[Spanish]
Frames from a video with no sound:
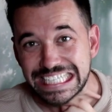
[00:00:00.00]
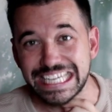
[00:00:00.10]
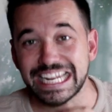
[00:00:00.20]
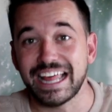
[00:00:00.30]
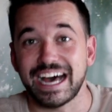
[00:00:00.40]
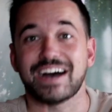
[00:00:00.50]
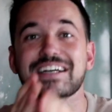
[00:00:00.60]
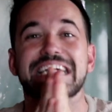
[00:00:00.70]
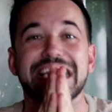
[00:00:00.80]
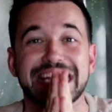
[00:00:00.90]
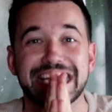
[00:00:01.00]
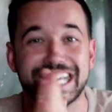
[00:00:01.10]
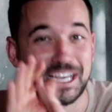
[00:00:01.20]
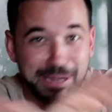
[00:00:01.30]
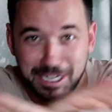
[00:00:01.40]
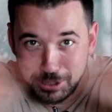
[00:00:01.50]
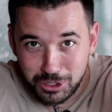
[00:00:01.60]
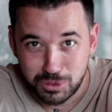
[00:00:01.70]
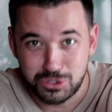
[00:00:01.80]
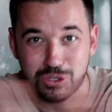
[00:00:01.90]
Y nada, eh, que me
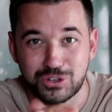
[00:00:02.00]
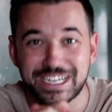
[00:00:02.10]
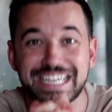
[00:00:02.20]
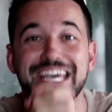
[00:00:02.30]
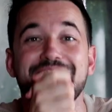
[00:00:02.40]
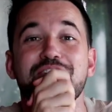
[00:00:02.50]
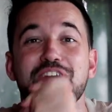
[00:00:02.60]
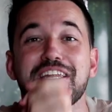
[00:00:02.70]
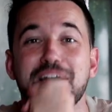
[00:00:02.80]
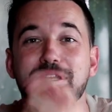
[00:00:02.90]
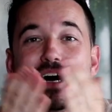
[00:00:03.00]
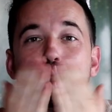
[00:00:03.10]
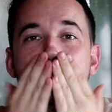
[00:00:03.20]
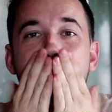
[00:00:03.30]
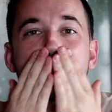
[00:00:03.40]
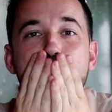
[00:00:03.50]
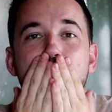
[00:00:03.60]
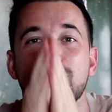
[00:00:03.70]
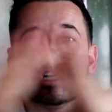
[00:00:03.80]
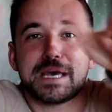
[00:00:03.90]
repito mucho, que feliz Navidad.
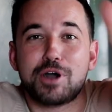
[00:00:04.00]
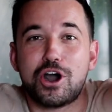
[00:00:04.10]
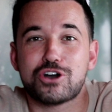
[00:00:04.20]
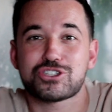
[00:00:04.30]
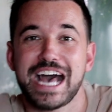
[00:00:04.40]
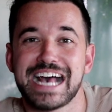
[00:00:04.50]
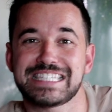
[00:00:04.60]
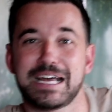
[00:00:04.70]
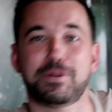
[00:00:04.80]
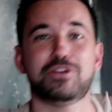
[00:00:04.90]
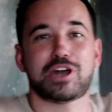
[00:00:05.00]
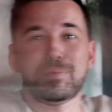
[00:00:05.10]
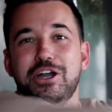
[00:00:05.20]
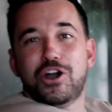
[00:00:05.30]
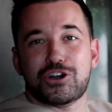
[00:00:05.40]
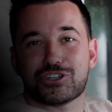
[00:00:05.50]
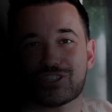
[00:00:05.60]
¡Nos vemos! ¡Hasta pronto, amigos!